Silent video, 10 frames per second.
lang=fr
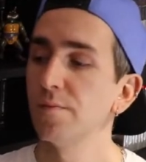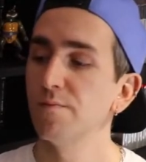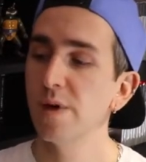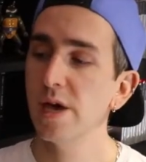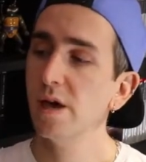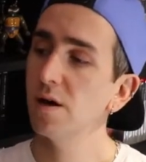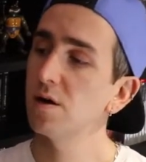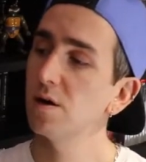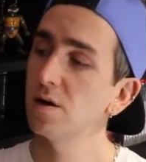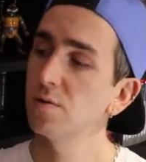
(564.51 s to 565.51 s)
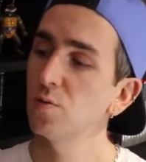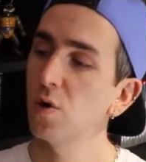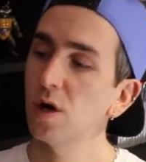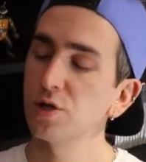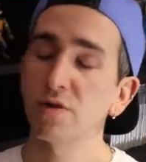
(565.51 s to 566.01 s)
mais
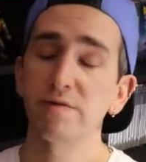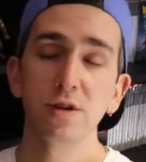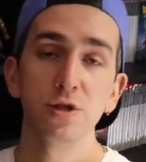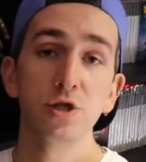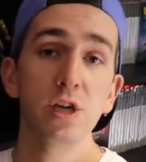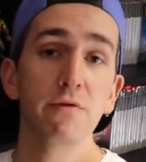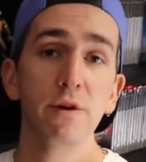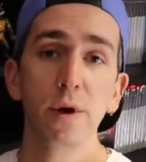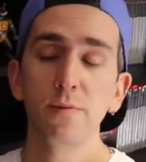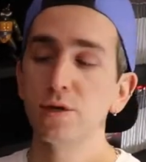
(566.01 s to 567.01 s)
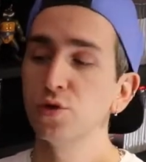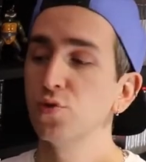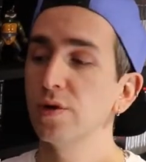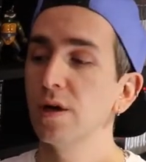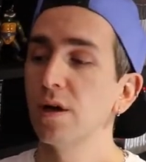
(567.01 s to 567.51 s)
moi j'y avais pas mal
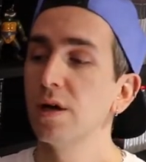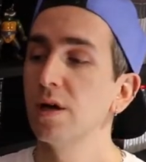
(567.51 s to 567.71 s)
joué.